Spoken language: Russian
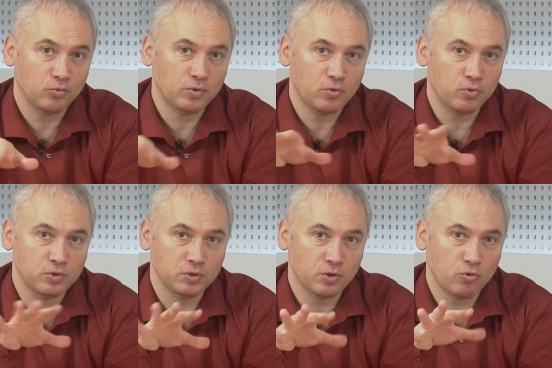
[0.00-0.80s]
он
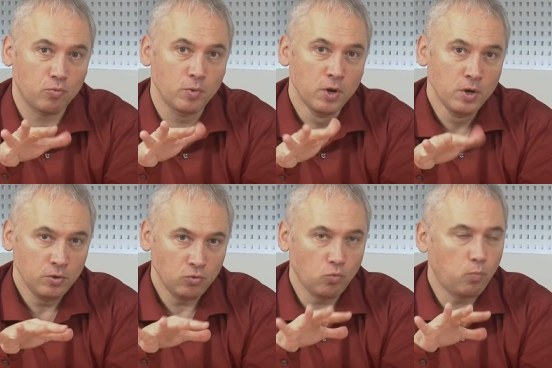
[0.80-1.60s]
находится на таком,
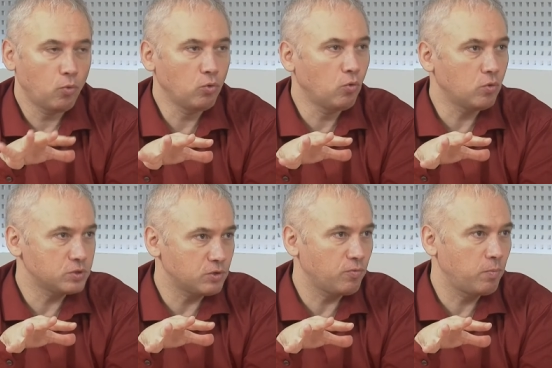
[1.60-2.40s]
ну,
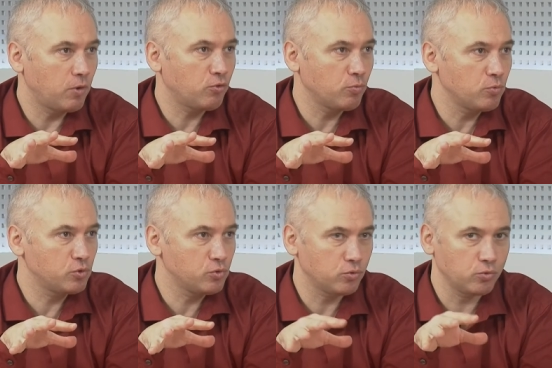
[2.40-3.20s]
полуостров, по большому
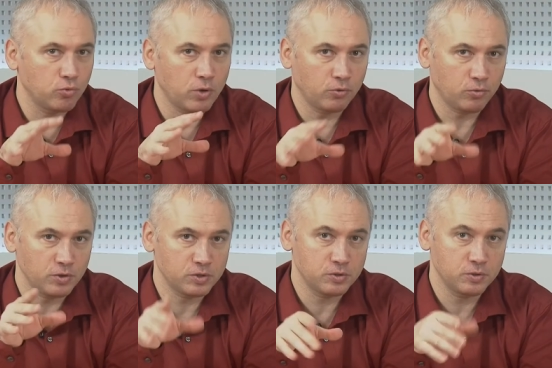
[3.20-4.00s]
счету, но
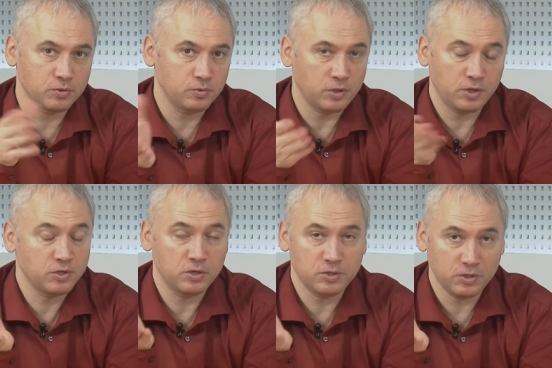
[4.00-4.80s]
который, дорогие
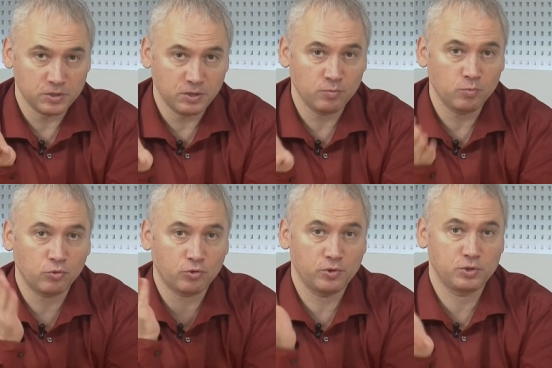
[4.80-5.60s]
телезрители, вы
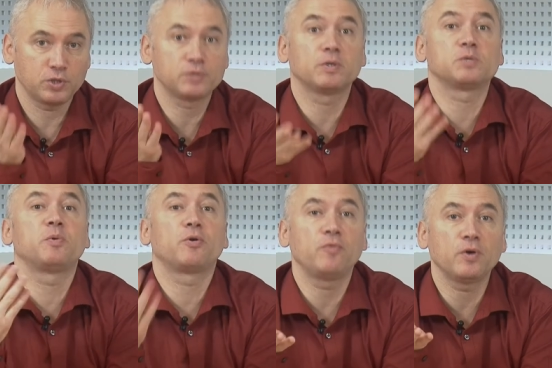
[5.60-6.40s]
можете сейчас
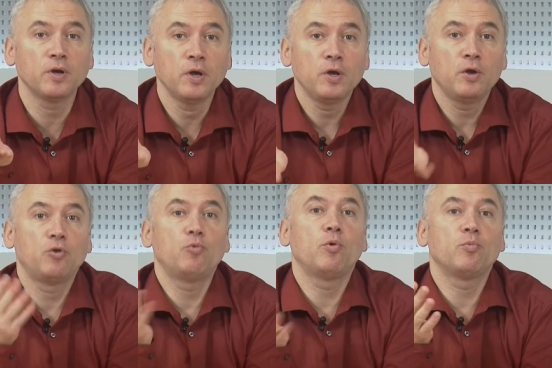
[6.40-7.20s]
21 век,
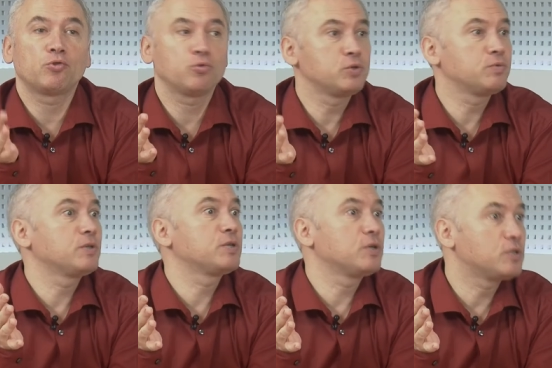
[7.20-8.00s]
любой может, что
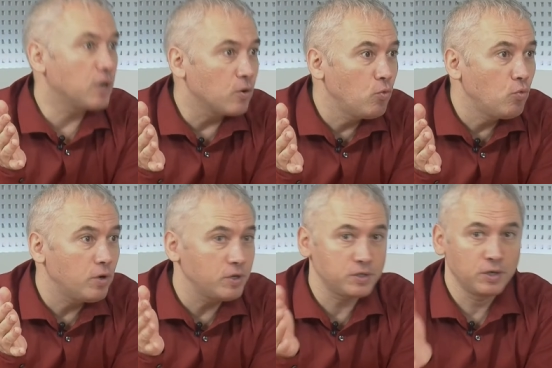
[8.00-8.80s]
называется,
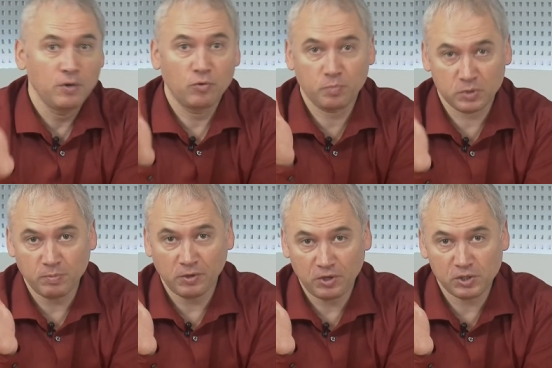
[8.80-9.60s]
загуглить. Вот
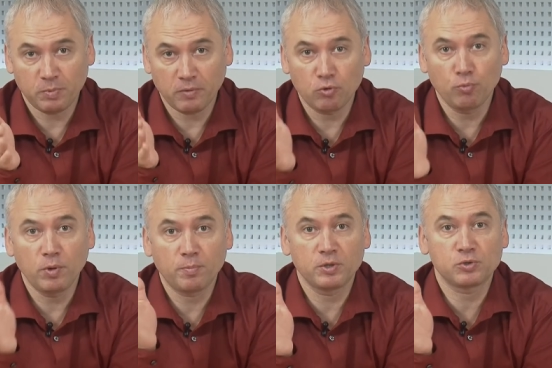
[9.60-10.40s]
посмотрите, правда,
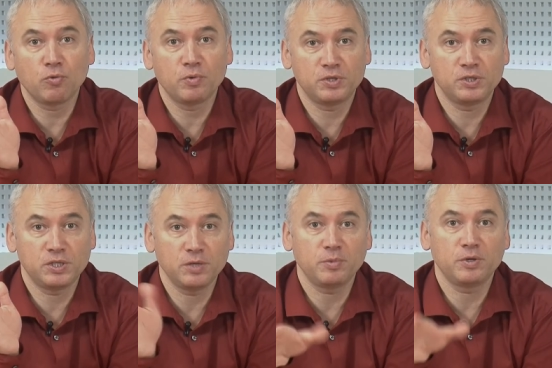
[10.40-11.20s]
любые поисковые
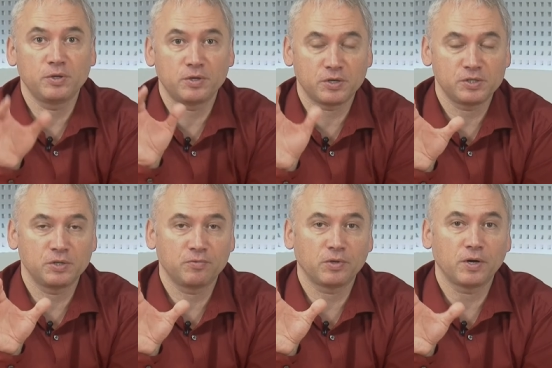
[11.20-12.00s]
системы,
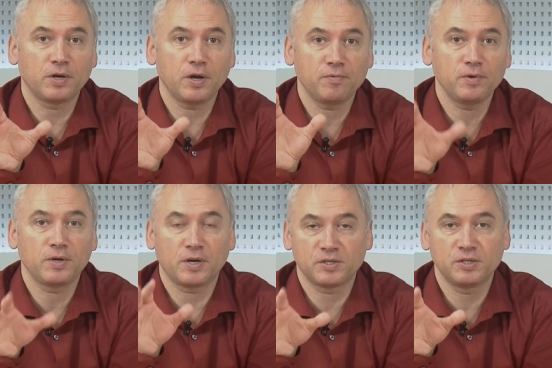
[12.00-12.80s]
раздел фотографии,
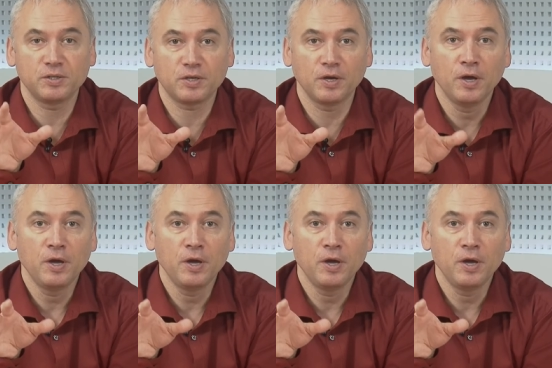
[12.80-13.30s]
картинки,